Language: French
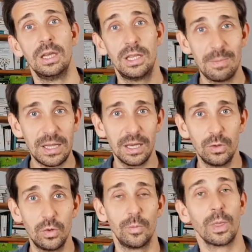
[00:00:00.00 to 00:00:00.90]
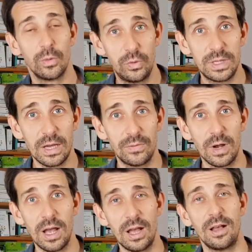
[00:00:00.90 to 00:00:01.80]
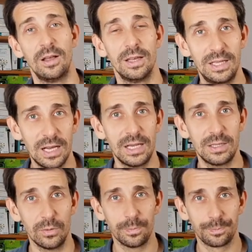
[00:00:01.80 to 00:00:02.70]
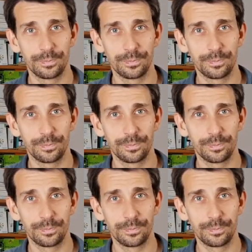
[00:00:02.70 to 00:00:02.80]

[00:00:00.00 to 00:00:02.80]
des matériaux, du savoir, des relations.